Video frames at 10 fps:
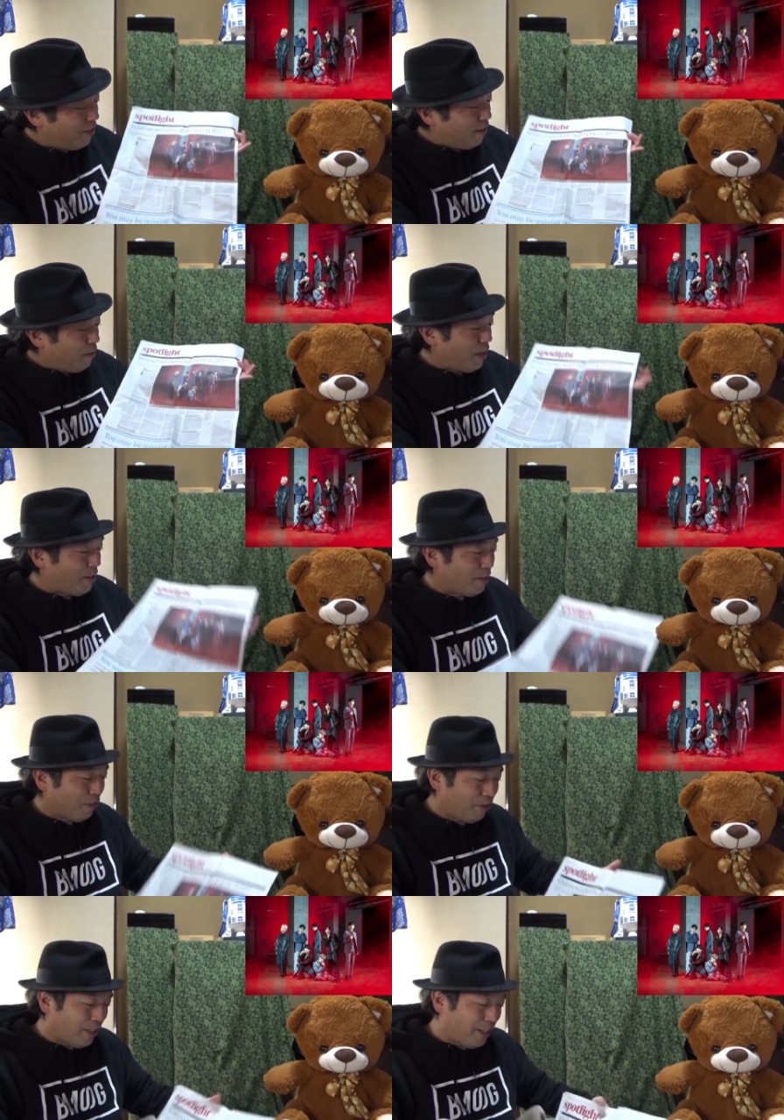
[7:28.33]
ね、
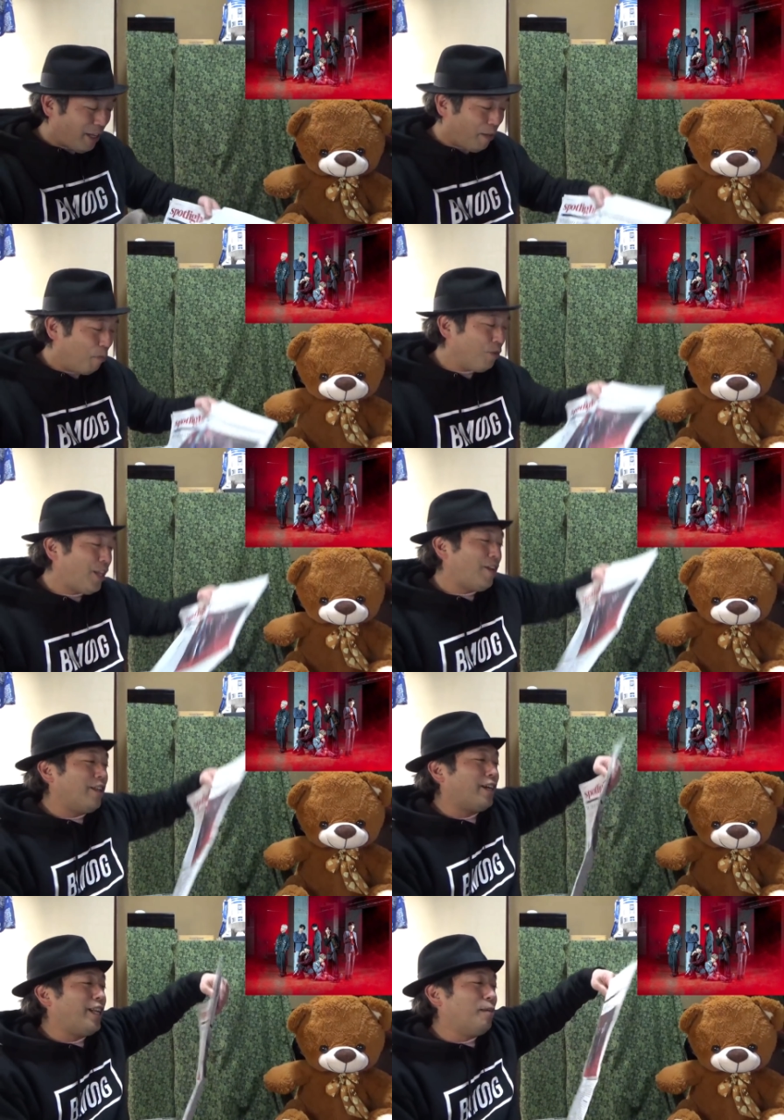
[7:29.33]
こうやって持ってる
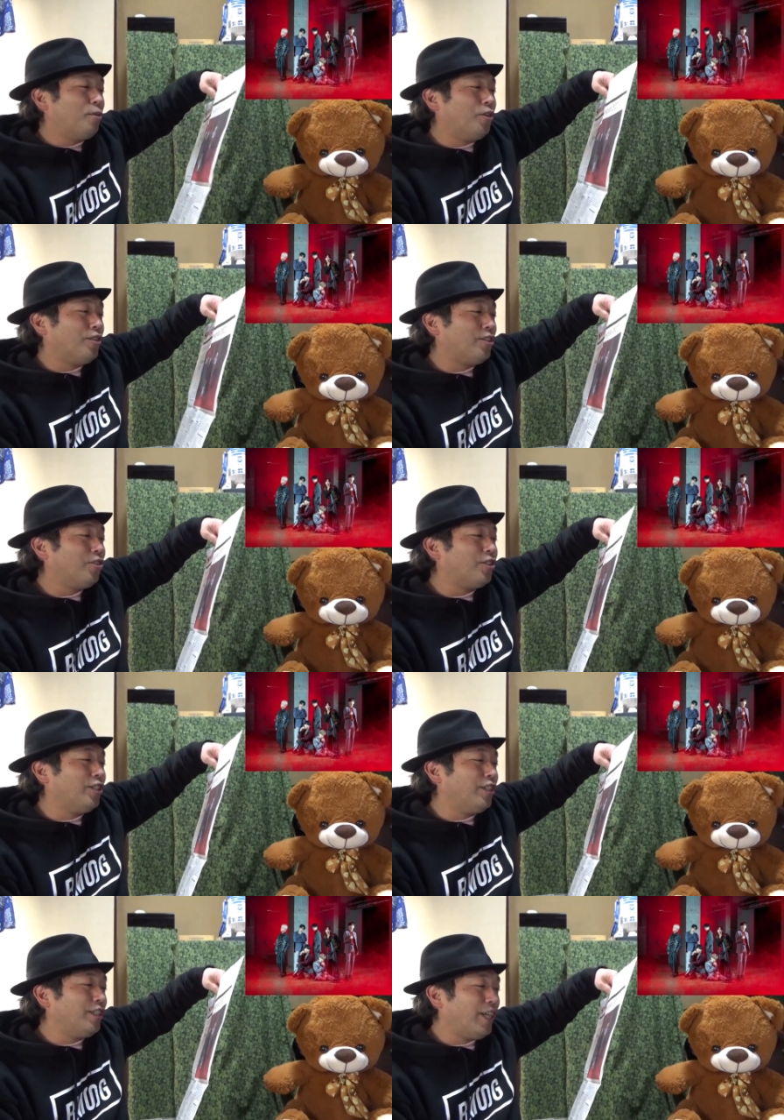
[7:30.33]
だけでもすご
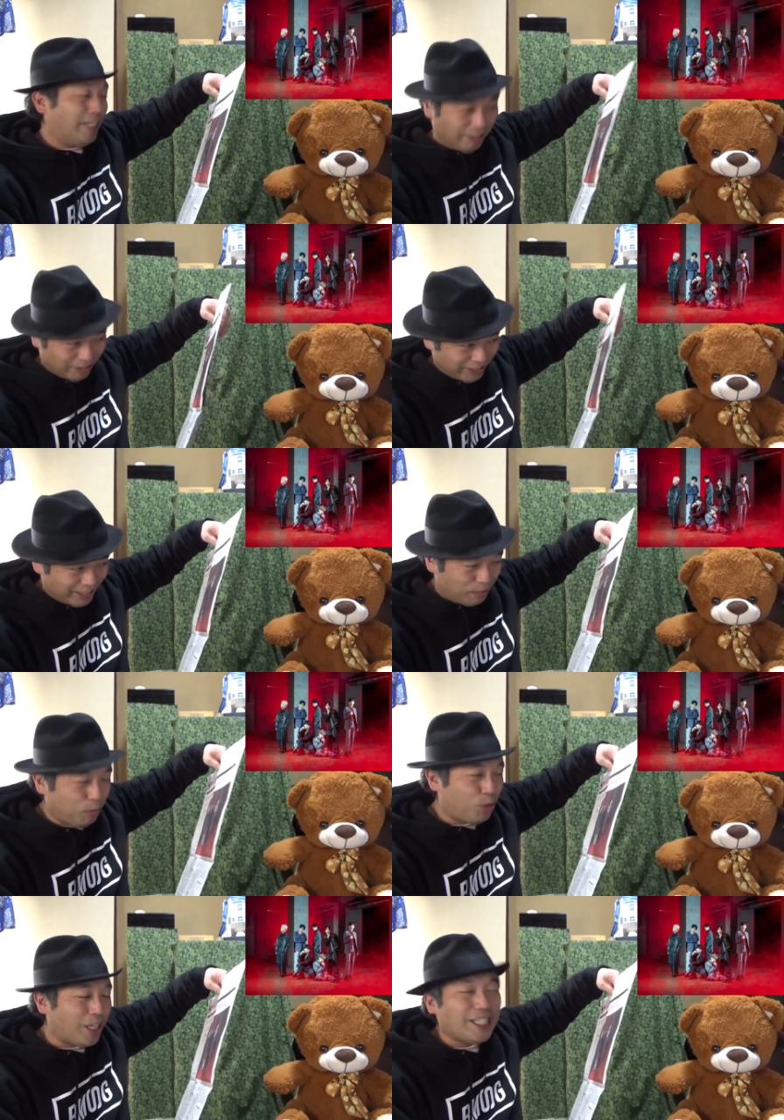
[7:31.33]
くあの自
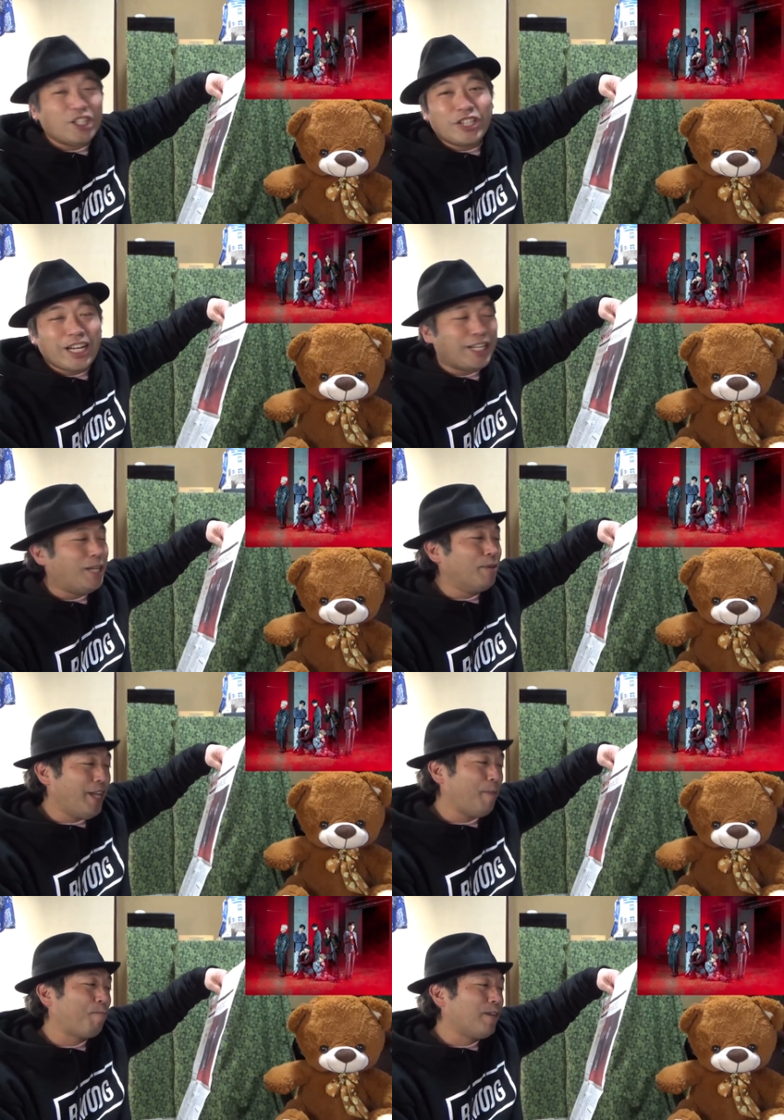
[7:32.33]
分たちの中でも
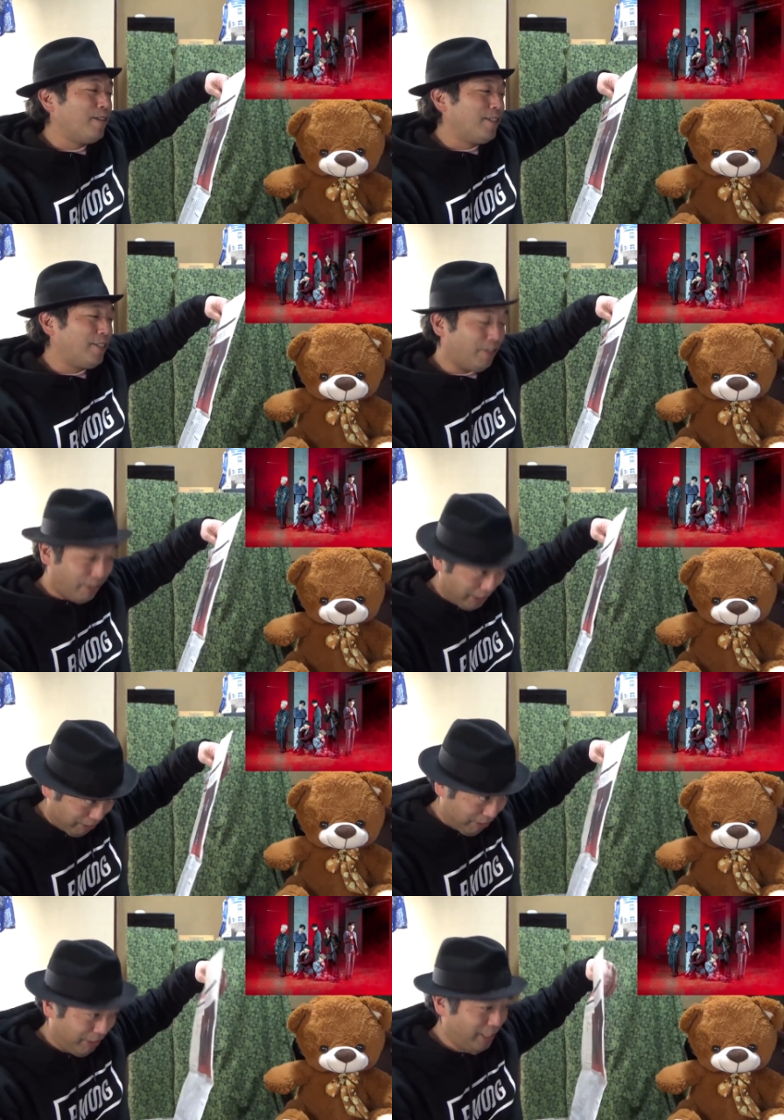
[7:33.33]
ねすごい
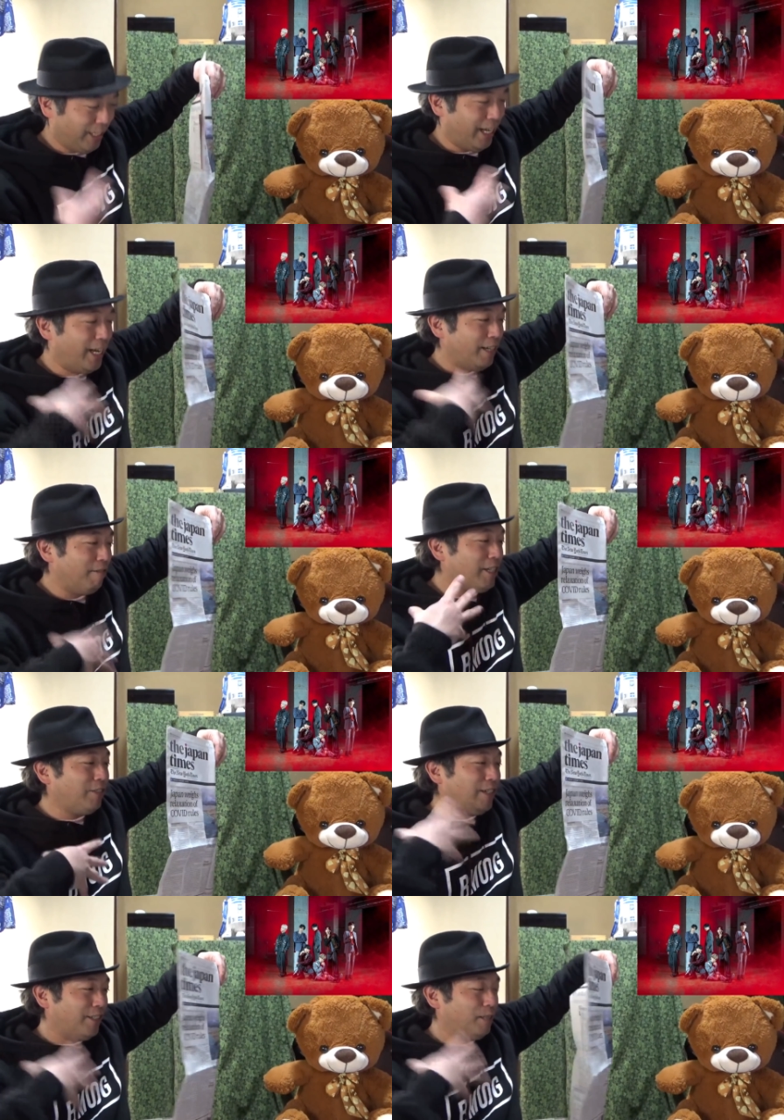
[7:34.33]
こうなんか
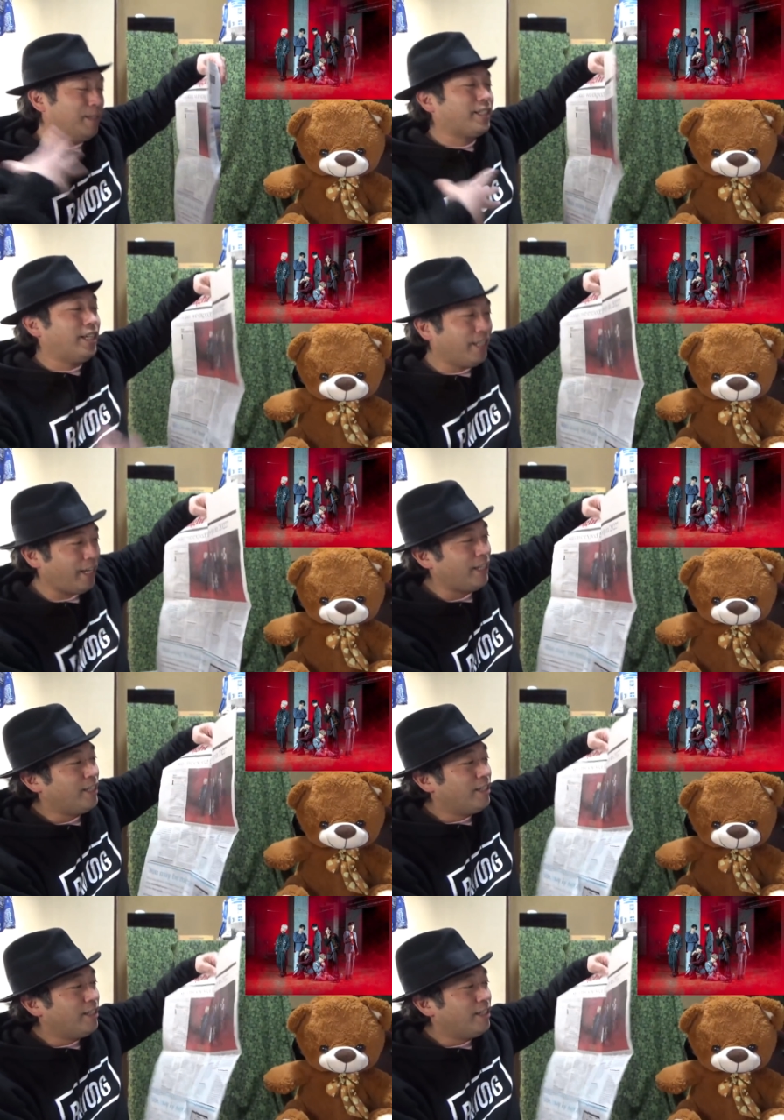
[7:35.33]
ワクワクしますからね